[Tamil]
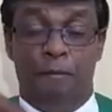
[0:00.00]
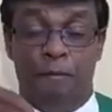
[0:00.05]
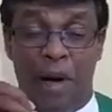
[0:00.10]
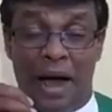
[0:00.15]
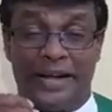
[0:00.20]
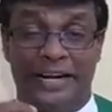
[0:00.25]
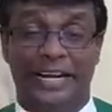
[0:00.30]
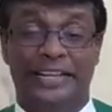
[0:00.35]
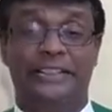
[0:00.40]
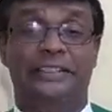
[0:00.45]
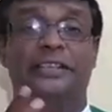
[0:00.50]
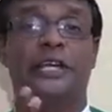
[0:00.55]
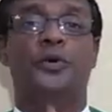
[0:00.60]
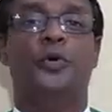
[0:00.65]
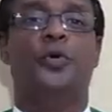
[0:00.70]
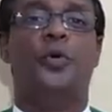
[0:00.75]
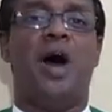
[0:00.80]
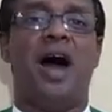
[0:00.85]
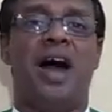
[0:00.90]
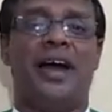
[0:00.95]
மரணத்தின்
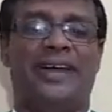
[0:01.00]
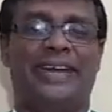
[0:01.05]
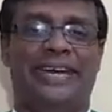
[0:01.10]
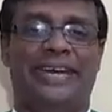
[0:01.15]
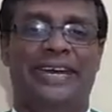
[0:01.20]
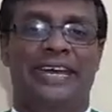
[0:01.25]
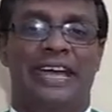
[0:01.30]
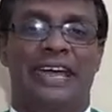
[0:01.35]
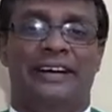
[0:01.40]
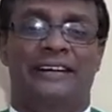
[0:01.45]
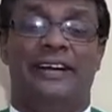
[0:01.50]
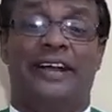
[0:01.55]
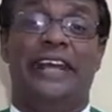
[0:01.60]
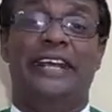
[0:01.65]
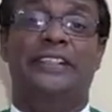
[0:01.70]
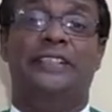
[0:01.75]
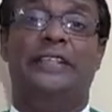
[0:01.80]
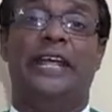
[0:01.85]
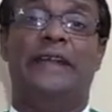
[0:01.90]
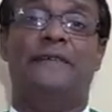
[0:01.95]
மரணத்தினூடாக
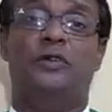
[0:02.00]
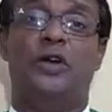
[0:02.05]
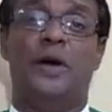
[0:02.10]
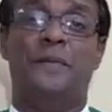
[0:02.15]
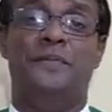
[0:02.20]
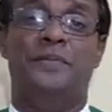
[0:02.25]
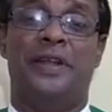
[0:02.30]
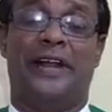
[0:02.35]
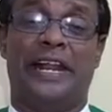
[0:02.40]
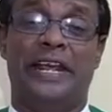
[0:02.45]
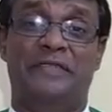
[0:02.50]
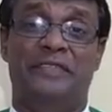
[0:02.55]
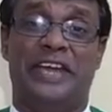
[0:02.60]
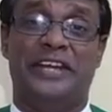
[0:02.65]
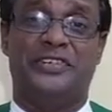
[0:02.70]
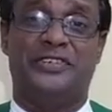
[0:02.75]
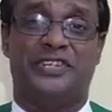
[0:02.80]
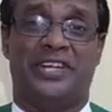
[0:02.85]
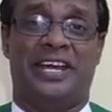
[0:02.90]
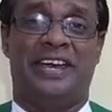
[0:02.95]
இறைத்திருவிழம்
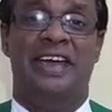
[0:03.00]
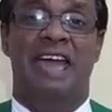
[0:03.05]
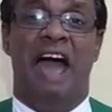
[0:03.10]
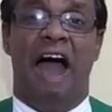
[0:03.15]
நிறைவேற்ற